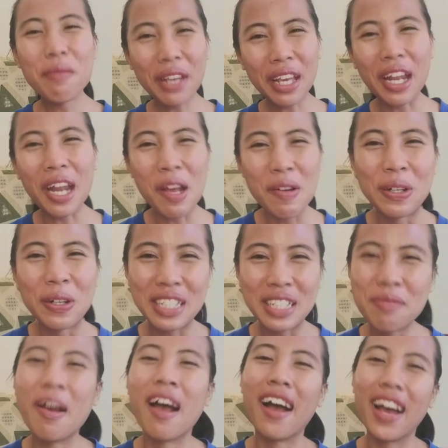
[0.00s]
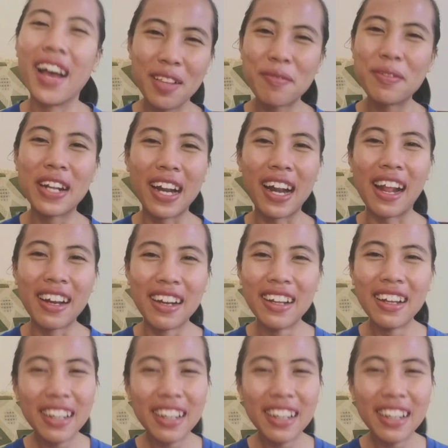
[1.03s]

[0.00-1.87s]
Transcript: bikin emosi banget beneran